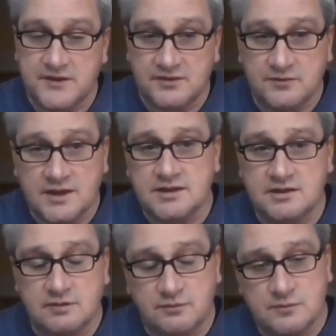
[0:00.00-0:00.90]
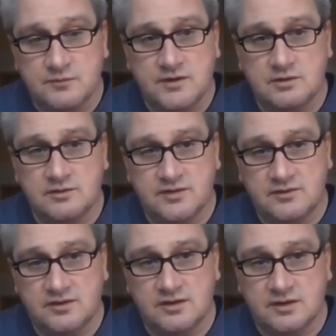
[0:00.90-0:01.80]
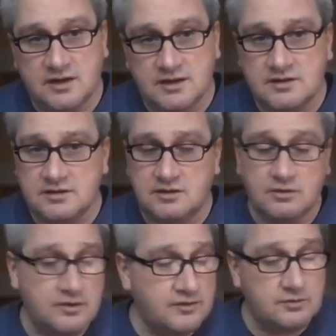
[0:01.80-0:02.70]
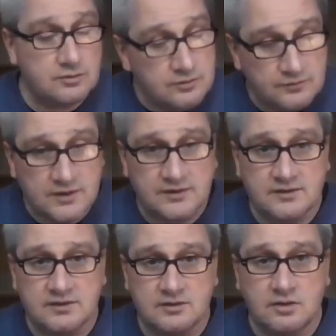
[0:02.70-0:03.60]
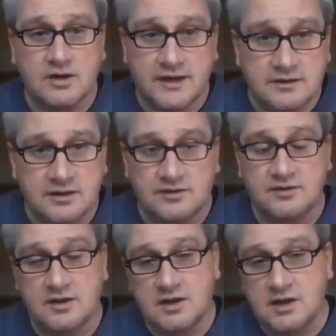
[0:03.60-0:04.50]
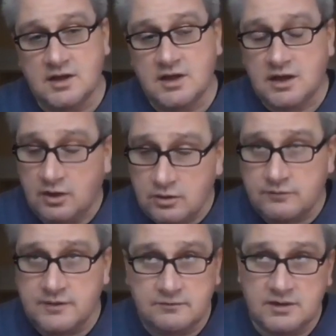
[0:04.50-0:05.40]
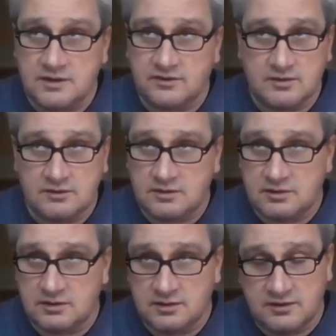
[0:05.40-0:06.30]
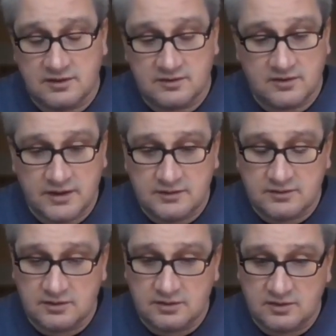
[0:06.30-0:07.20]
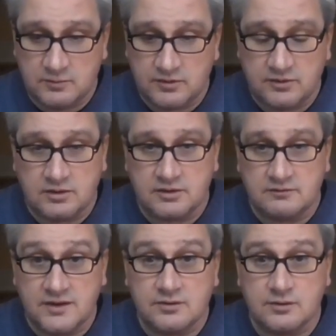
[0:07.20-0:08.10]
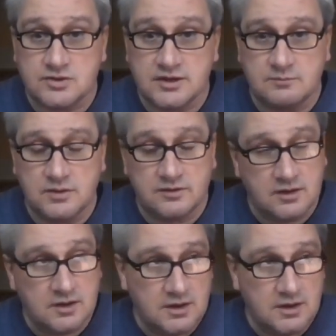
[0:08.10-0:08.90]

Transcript: Das war in den 50er und 60er Jahren in Ost und West noch anders. Auch wenn wir es äh, in dieser Zeit, äh, insbesondere auch in Westdeutschland, mit